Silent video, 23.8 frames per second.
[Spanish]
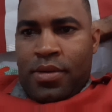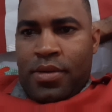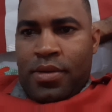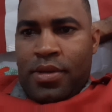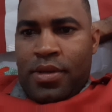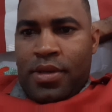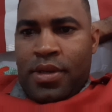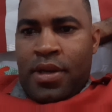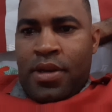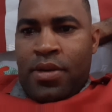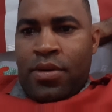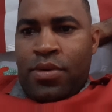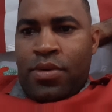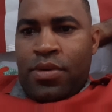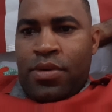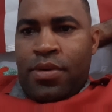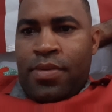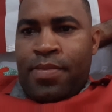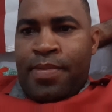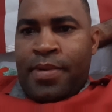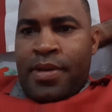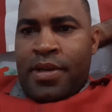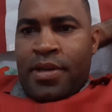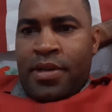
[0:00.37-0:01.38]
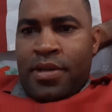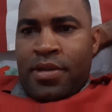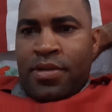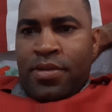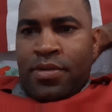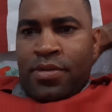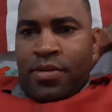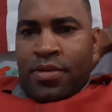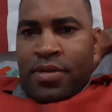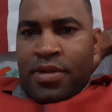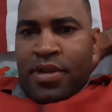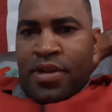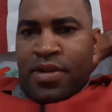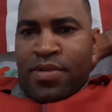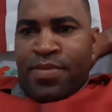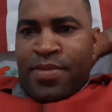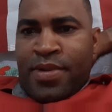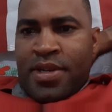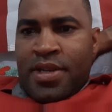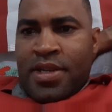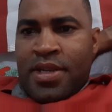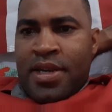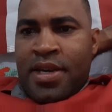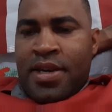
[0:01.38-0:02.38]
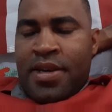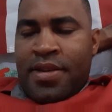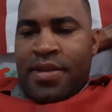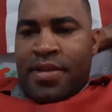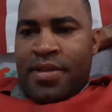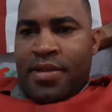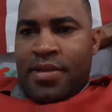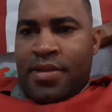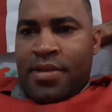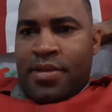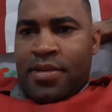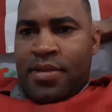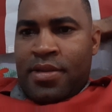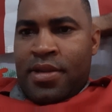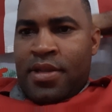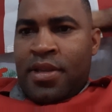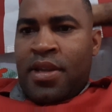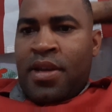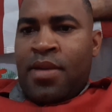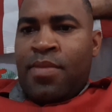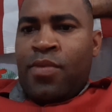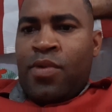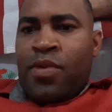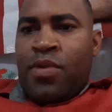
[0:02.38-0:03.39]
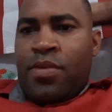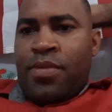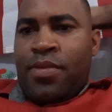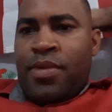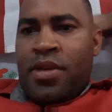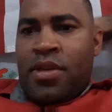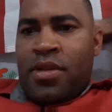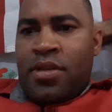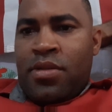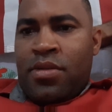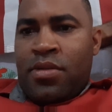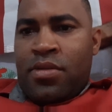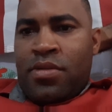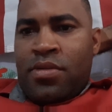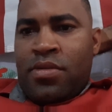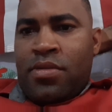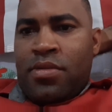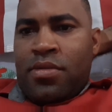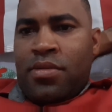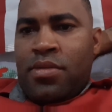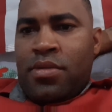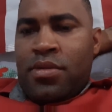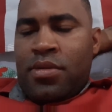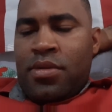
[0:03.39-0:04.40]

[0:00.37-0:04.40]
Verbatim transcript: Saludos para toda la humanidad. Estamos viendo